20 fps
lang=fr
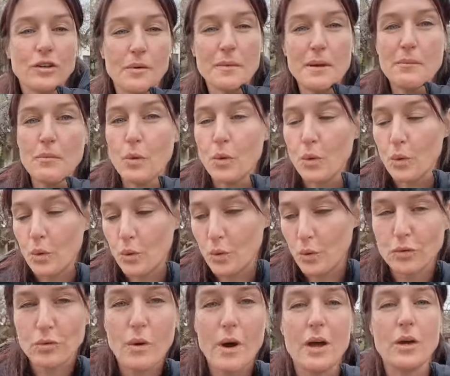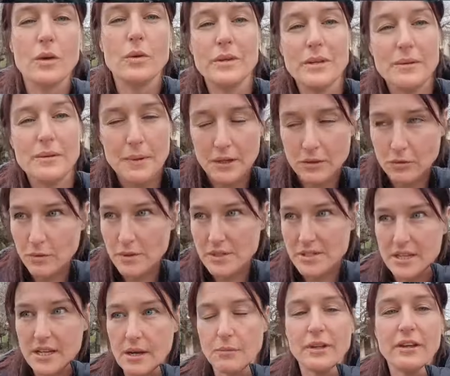même euh, l'endroit euh, hyper
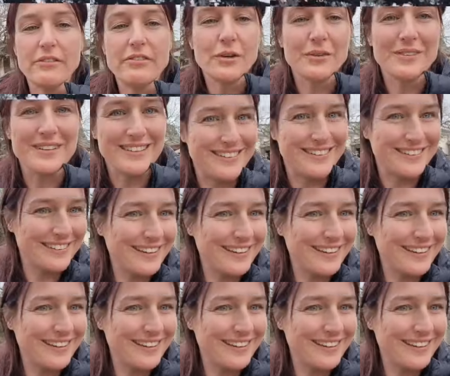touristique à mon avis en été.